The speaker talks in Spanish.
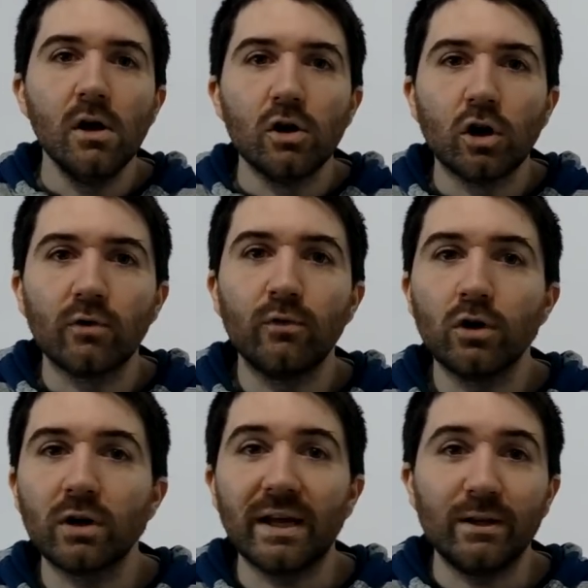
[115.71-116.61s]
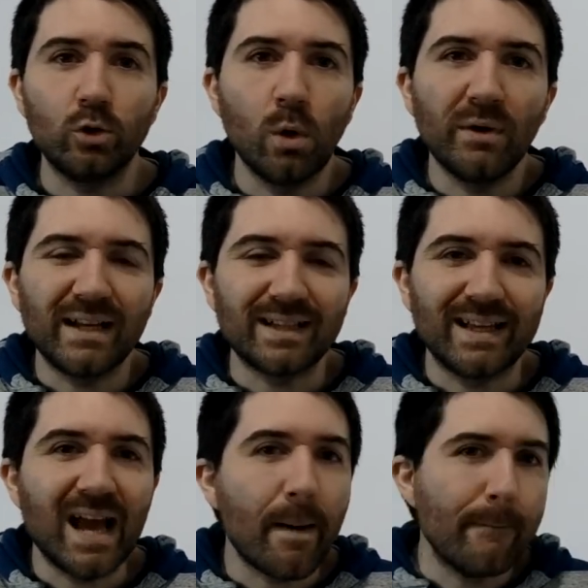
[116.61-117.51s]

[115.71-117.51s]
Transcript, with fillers: Horford eh, tuvo una estadía